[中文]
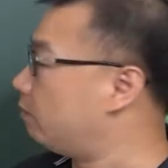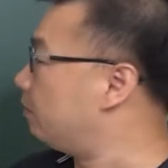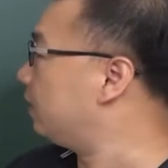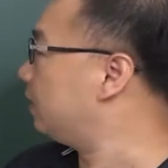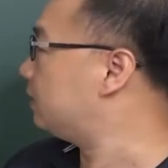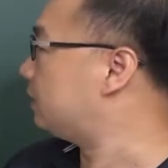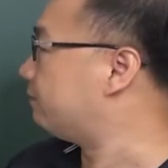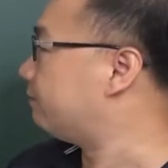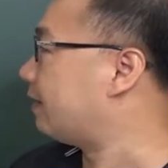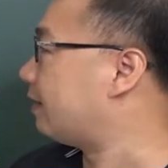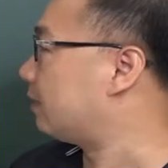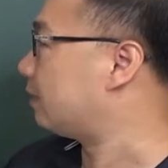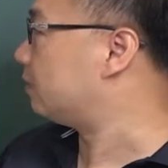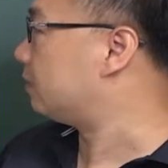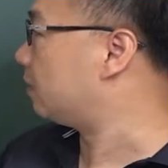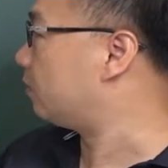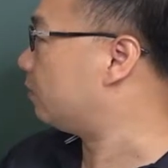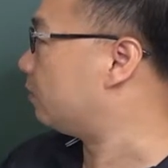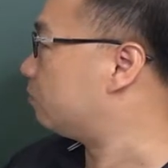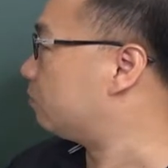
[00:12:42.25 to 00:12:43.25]
我们以减法的
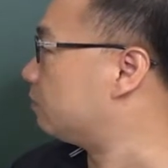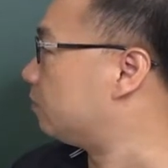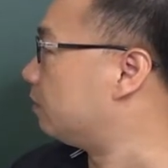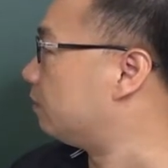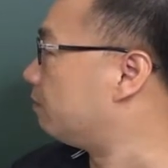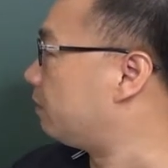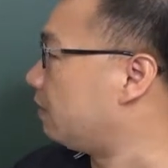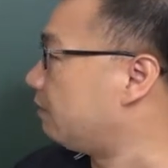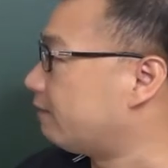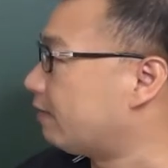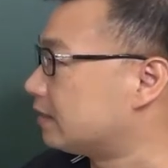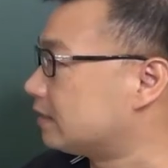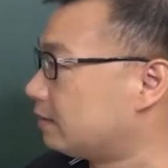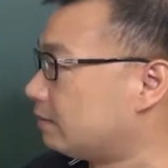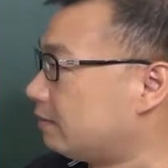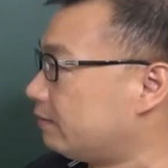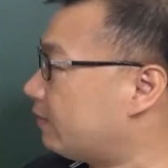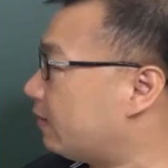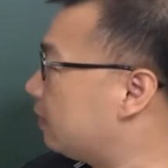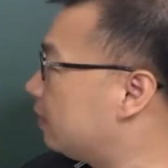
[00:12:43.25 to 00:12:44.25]
这个为主，平方
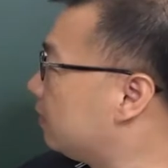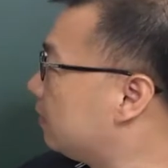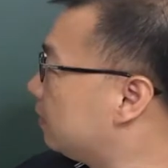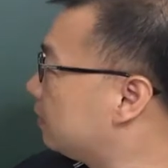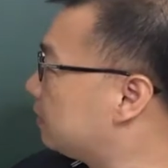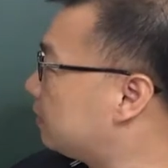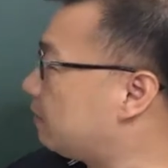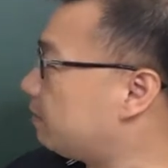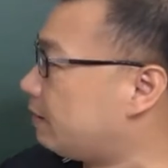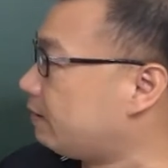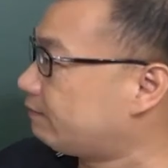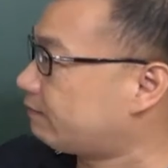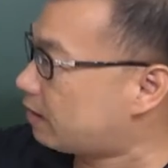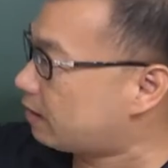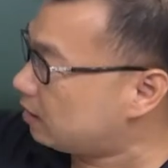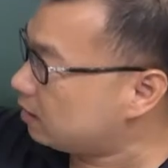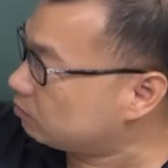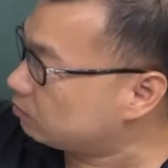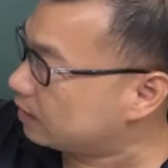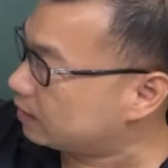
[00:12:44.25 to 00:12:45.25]
减平方，这个平
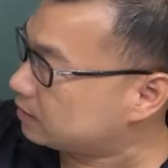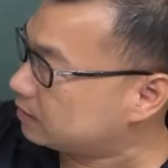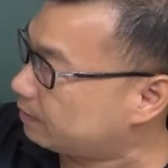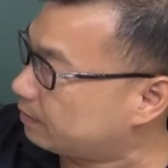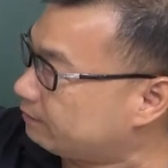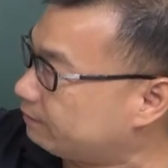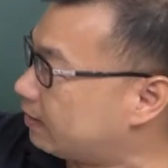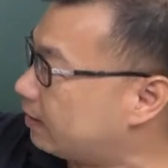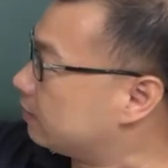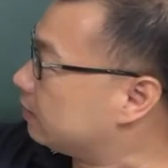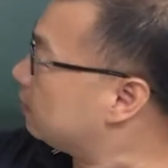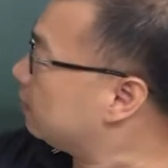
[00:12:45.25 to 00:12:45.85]
方二五 s 平方，